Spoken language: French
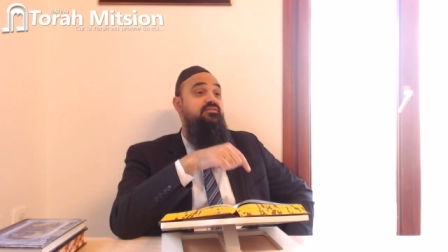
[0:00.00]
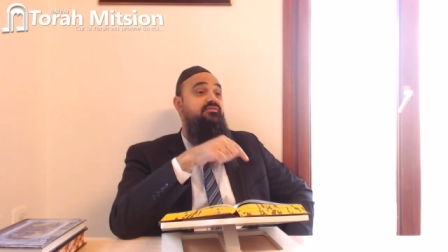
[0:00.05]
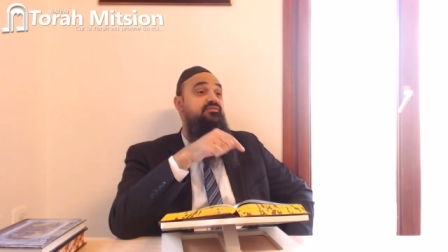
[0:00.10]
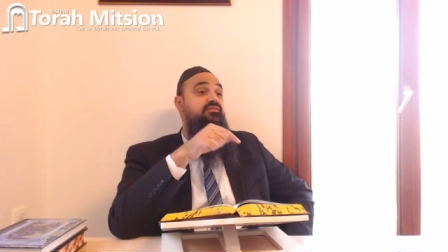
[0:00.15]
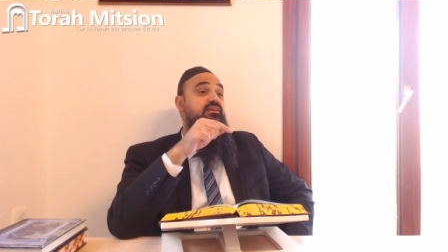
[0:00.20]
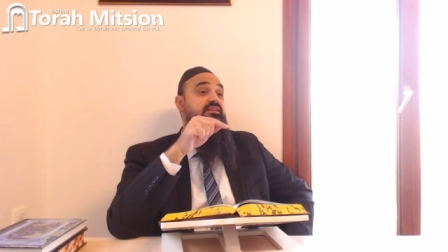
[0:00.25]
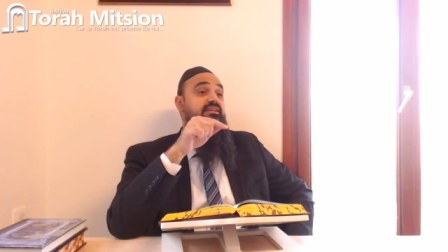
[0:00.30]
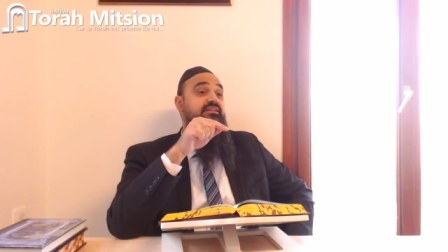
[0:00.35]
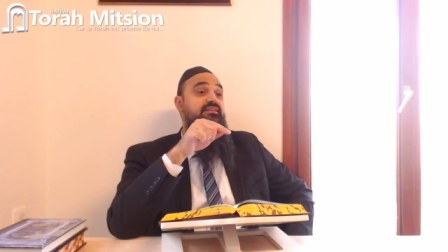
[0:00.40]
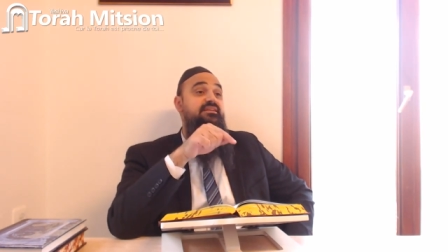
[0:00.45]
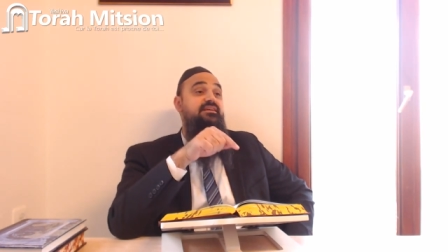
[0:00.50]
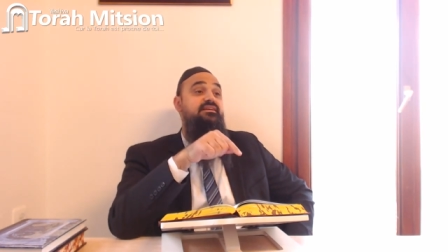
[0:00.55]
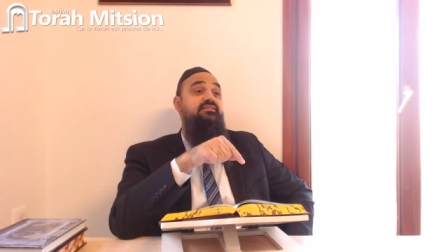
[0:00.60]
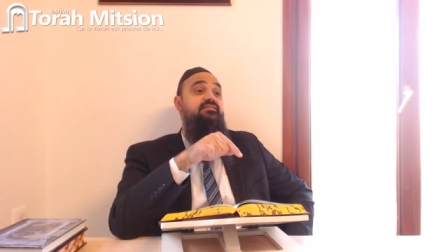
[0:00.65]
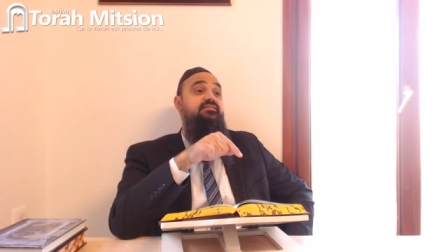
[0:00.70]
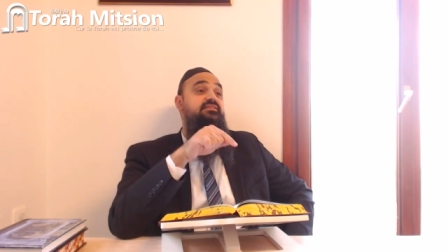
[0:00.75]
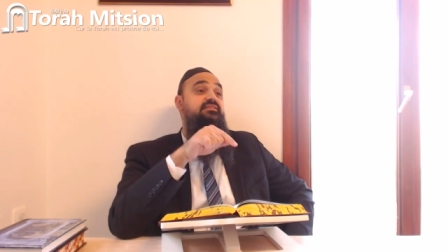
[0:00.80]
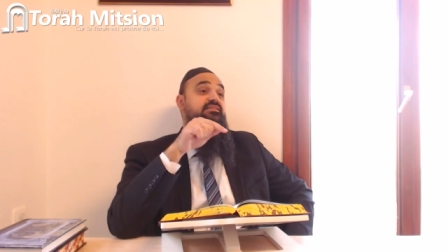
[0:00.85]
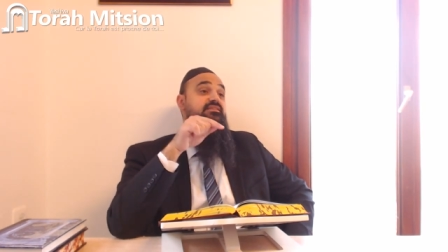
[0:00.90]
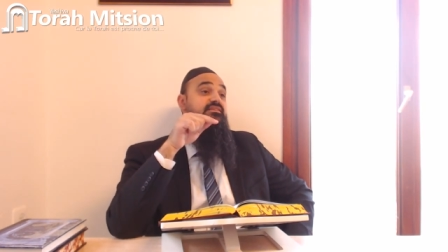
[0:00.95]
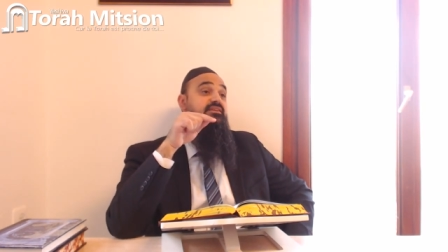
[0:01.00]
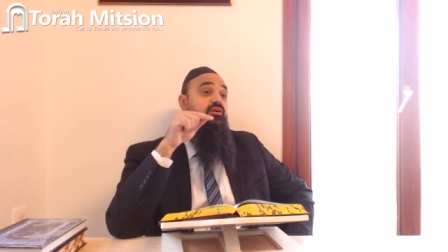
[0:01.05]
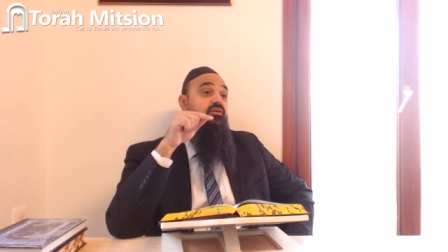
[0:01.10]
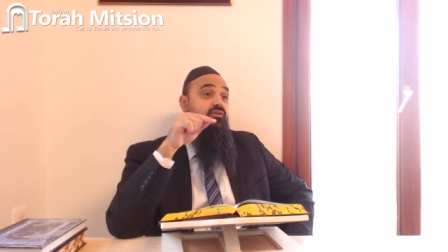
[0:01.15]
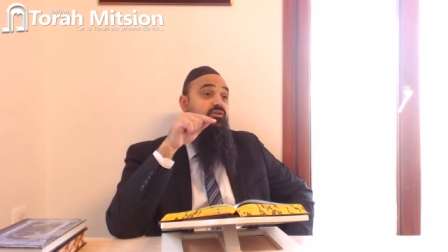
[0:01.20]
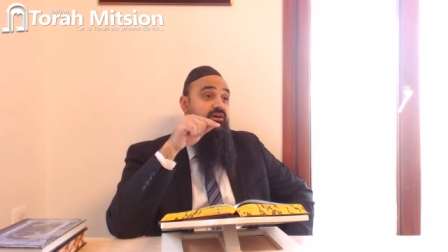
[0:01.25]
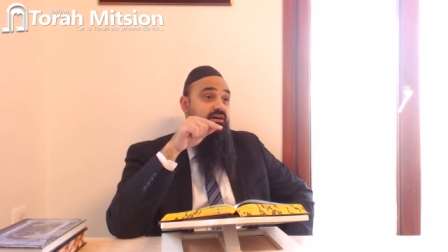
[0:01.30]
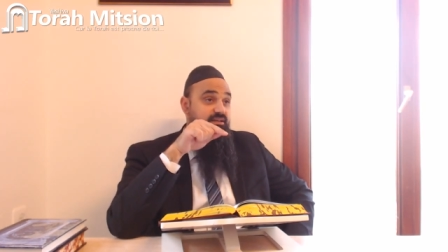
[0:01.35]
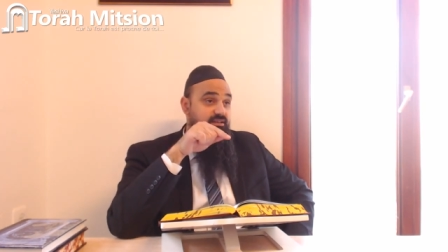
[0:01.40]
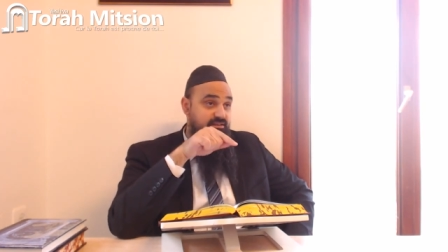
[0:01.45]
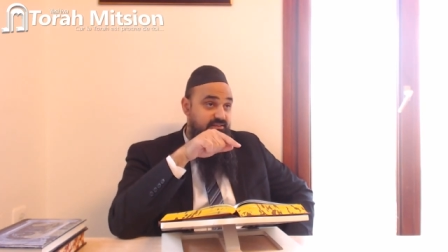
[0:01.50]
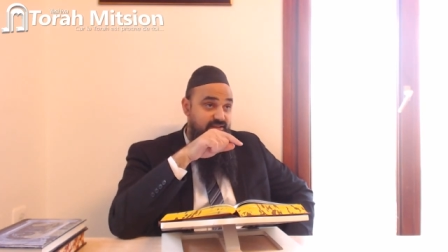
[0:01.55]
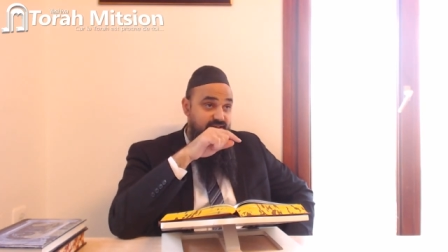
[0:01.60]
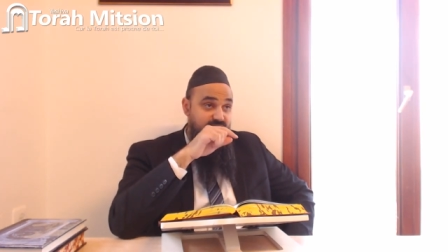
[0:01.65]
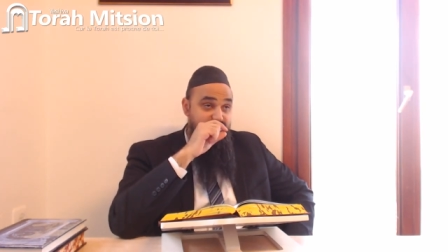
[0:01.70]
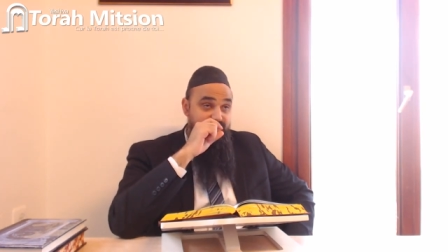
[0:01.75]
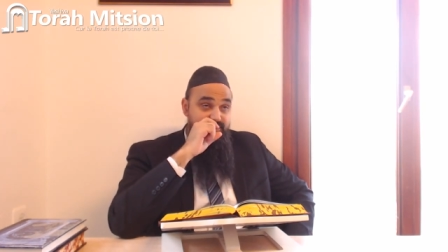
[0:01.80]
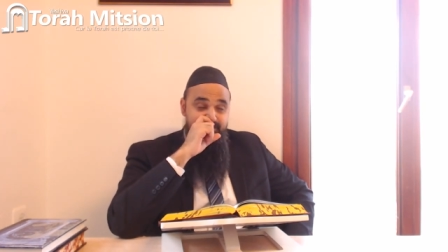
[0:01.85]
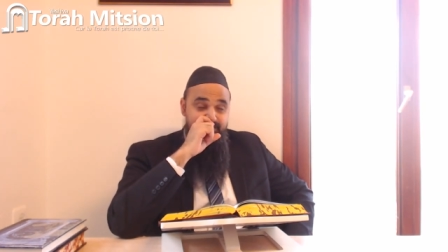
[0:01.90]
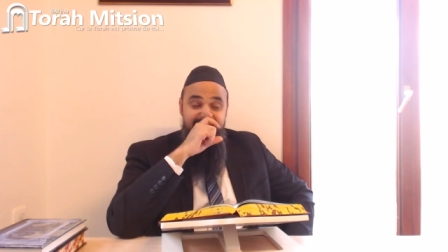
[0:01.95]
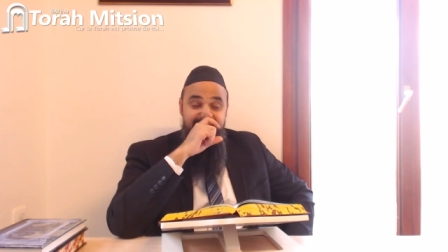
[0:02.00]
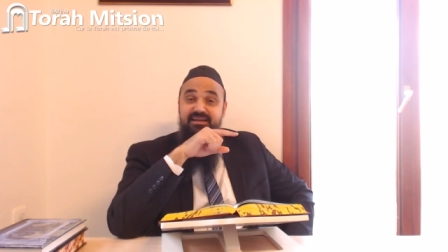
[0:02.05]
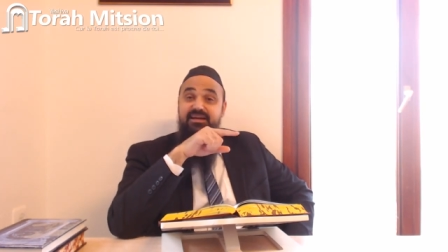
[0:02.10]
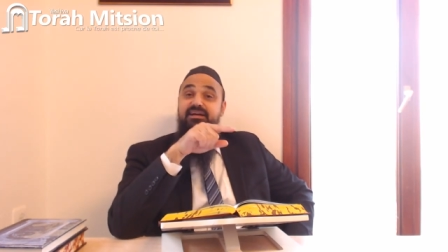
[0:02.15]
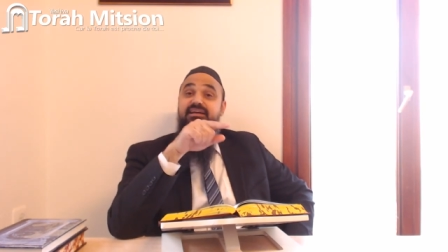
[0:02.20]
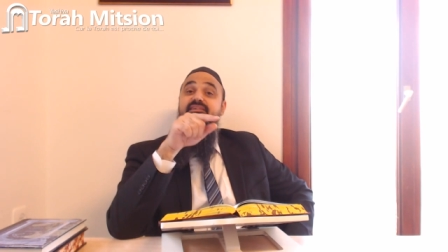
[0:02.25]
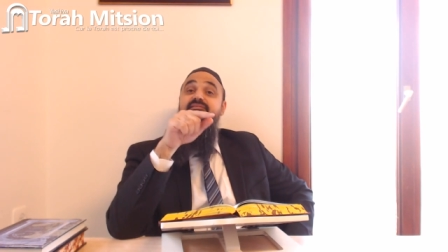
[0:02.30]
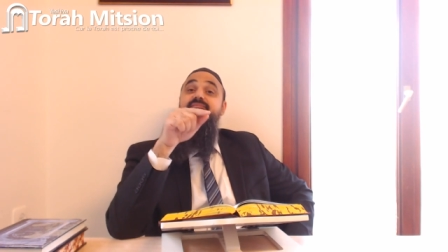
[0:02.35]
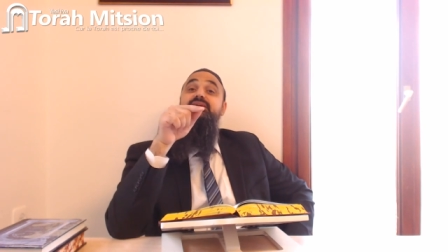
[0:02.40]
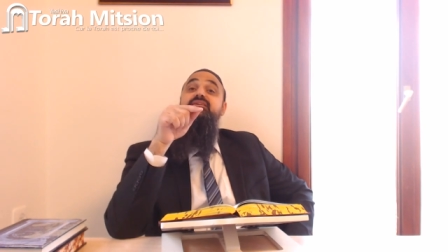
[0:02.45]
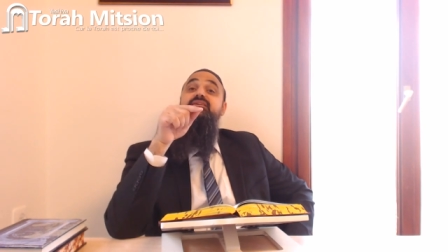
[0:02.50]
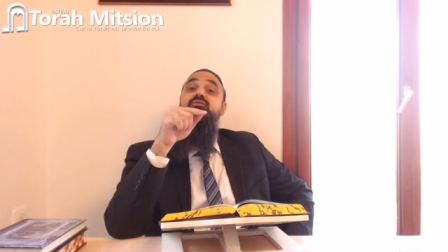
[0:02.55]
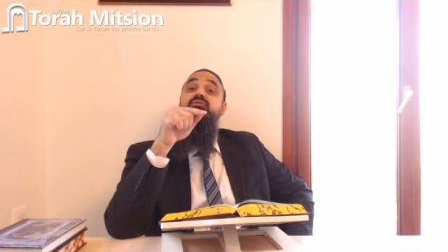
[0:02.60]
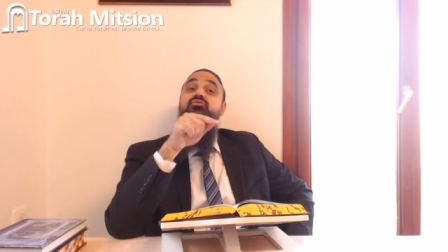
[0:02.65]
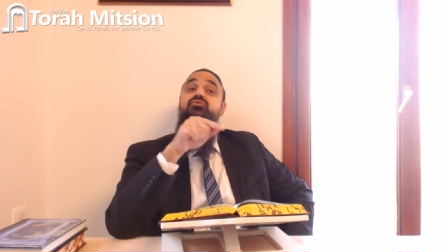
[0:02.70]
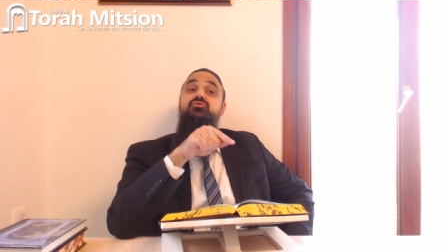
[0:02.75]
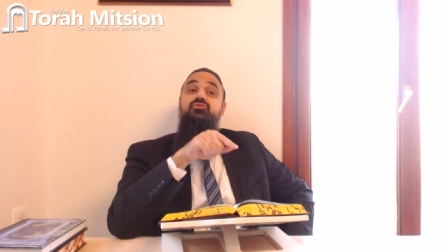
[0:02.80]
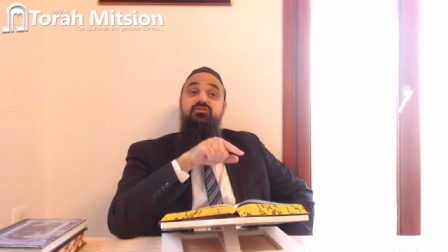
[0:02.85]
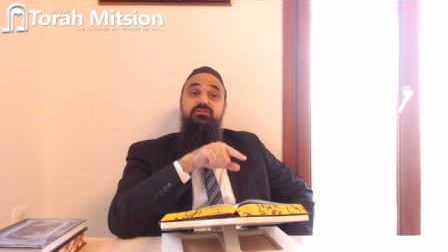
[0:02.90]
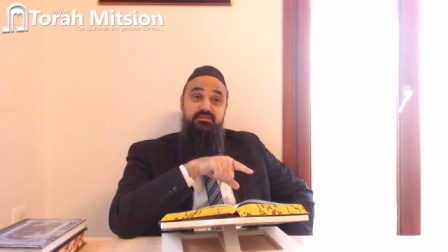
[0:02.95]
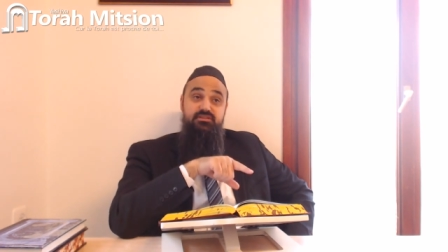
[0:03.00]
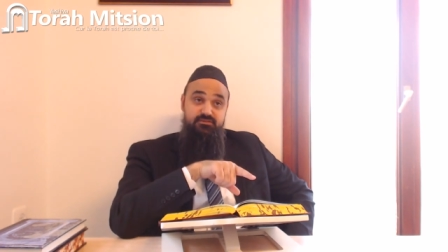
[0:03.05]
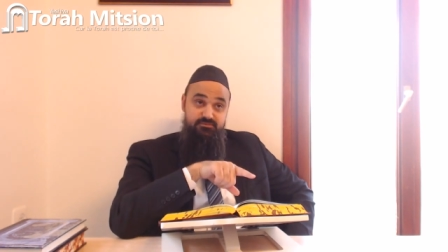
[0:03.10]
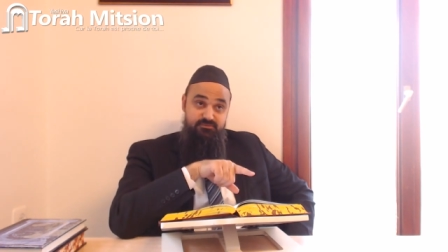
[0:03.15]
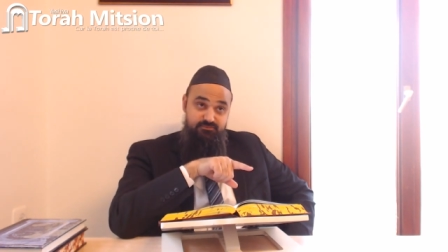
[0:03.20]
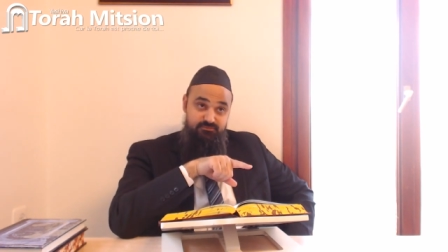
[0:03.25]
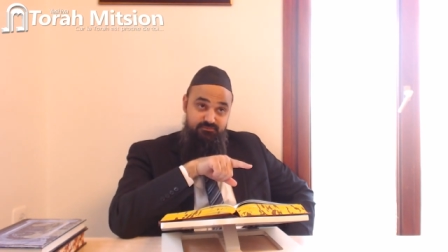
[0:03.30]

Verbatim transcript: il fait un interdit de Oraïta. Il est Khayev Malkout sur ça.